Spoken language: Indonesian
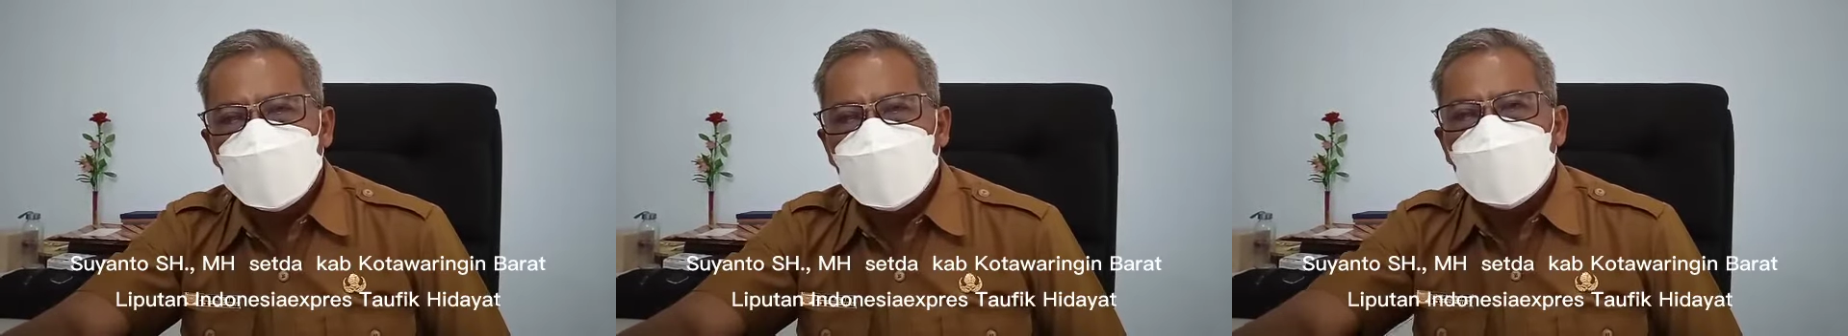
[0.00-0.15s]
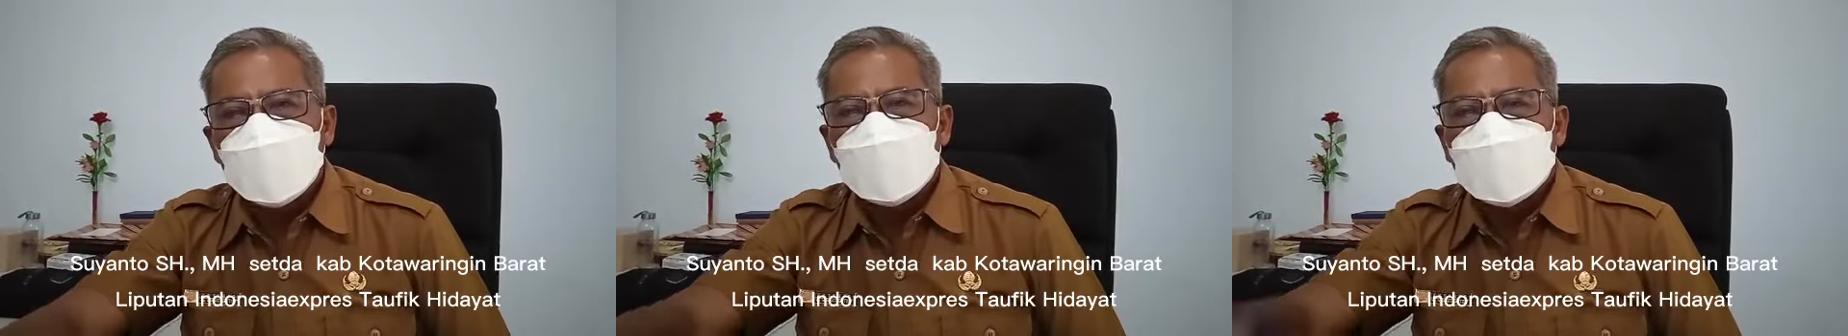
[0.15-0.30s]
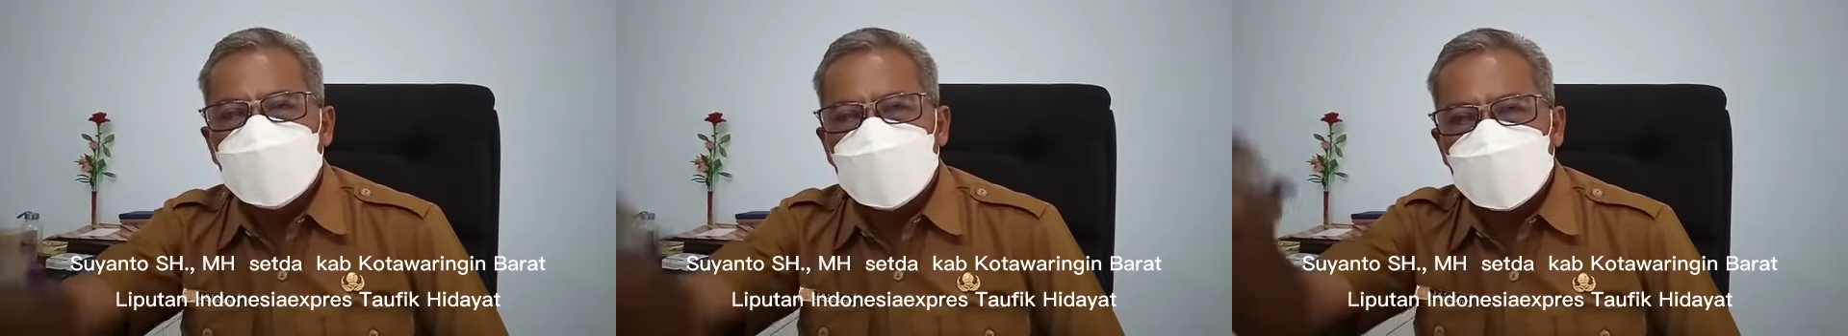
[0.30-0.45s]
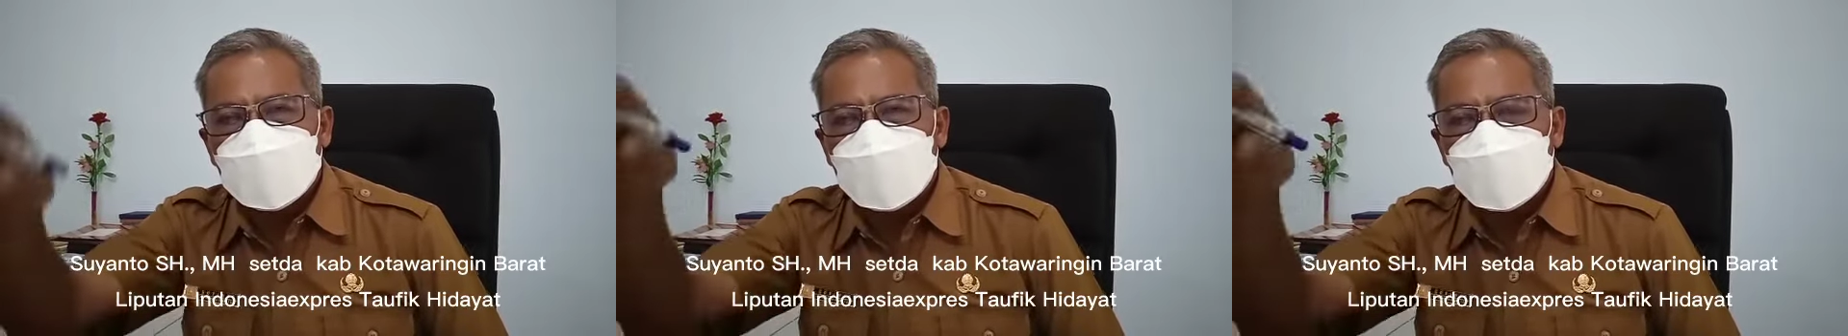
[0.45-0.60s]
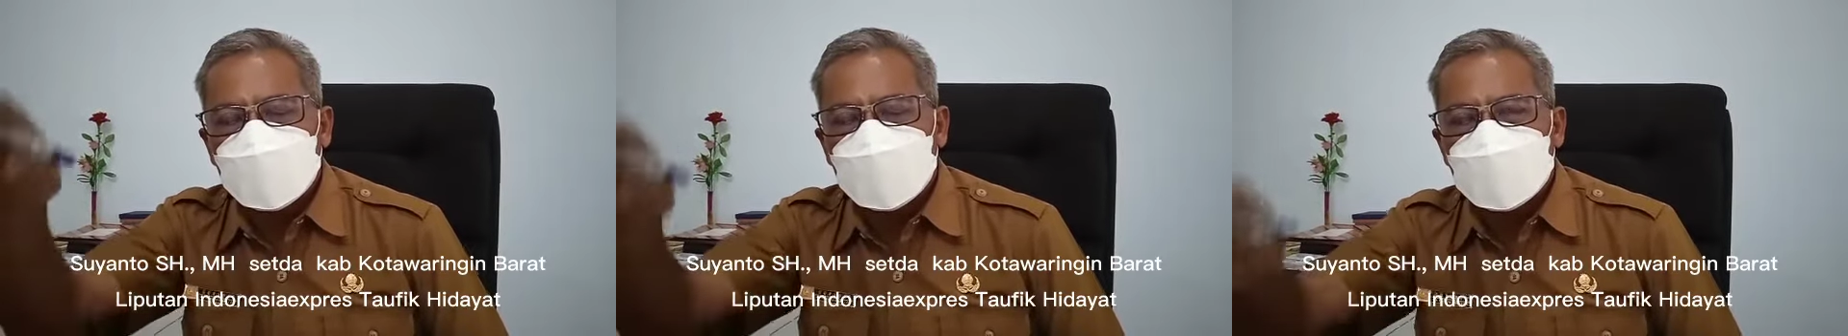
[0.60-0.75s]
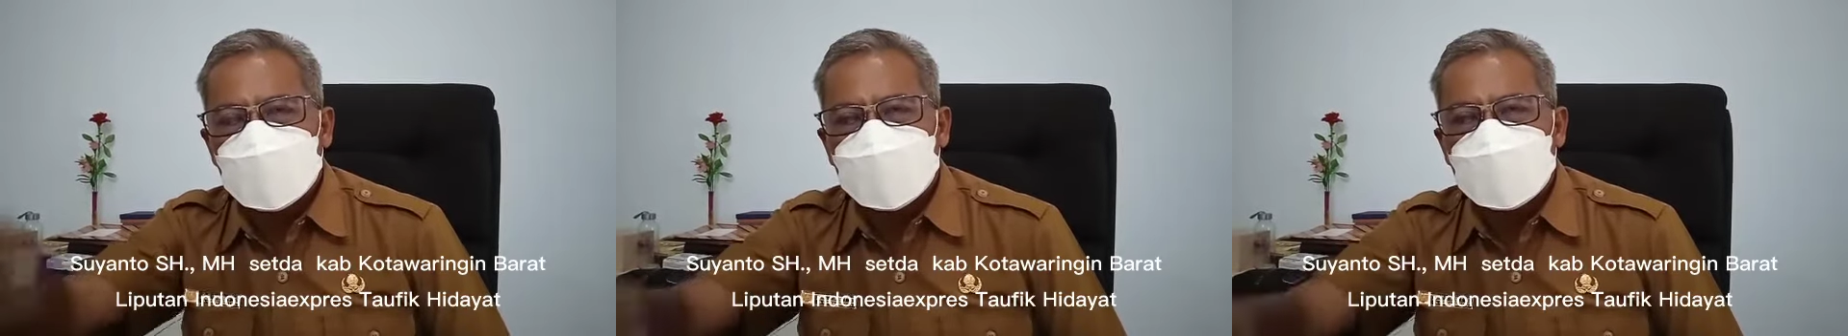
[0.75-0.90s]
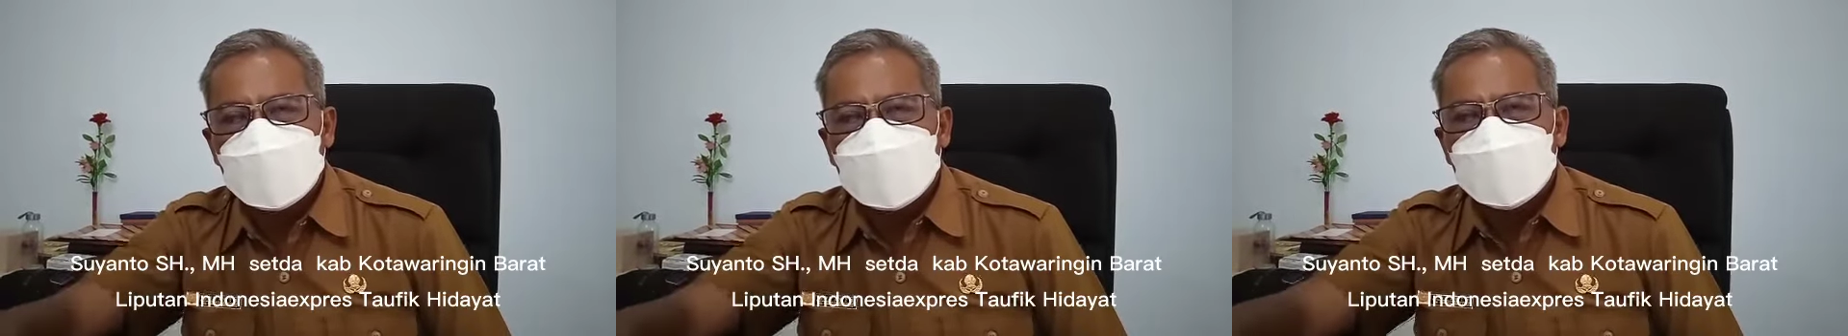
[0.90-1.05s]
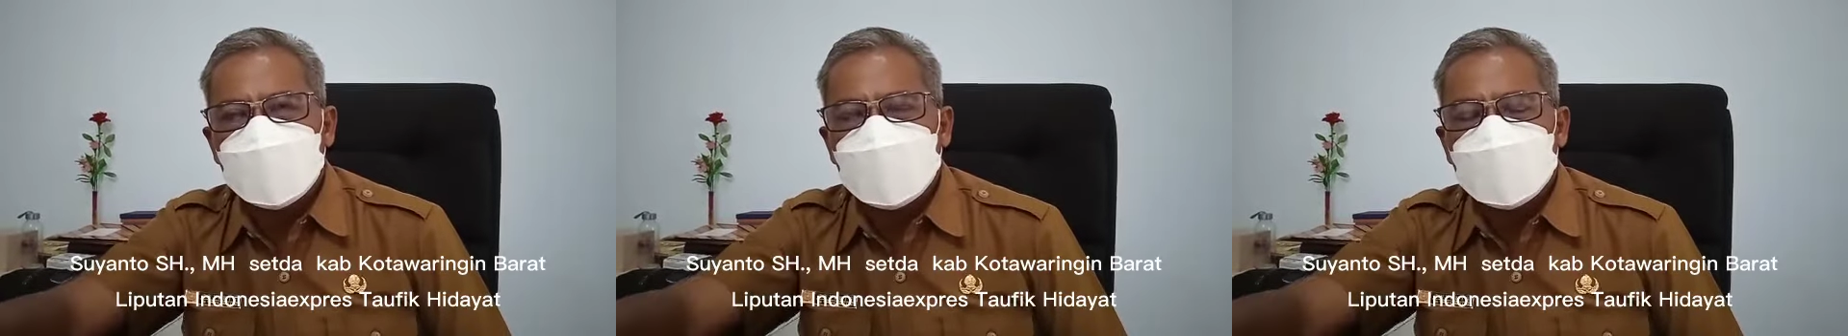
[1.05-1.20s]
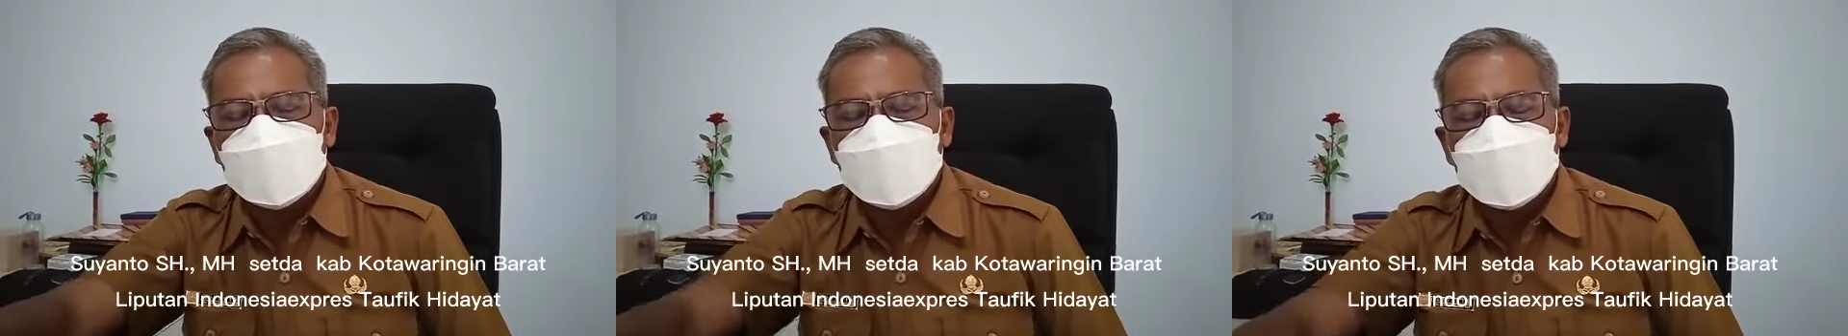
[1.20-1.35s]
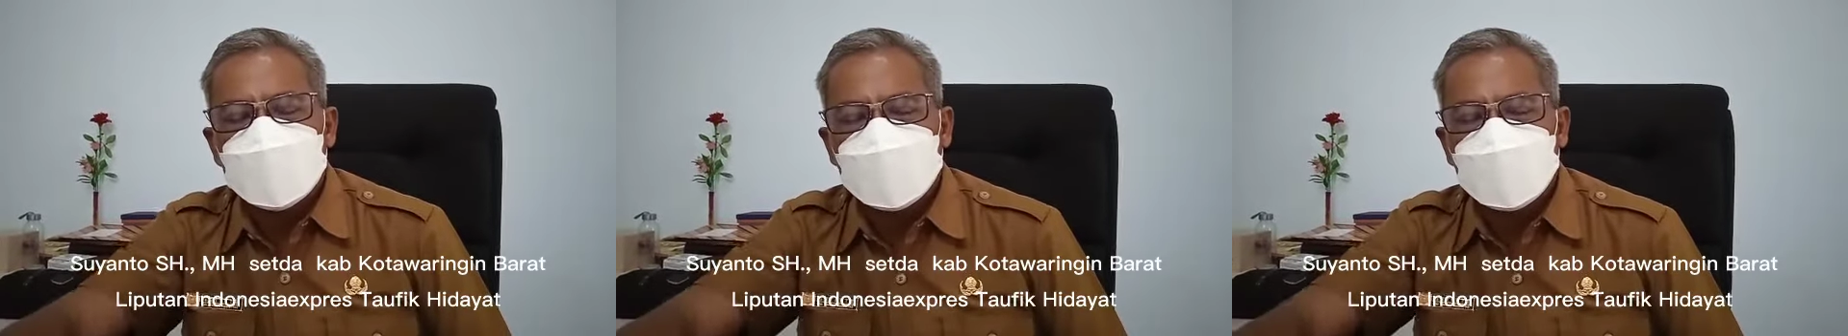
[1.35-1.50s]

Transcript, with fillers: urusan-urusan yang bisa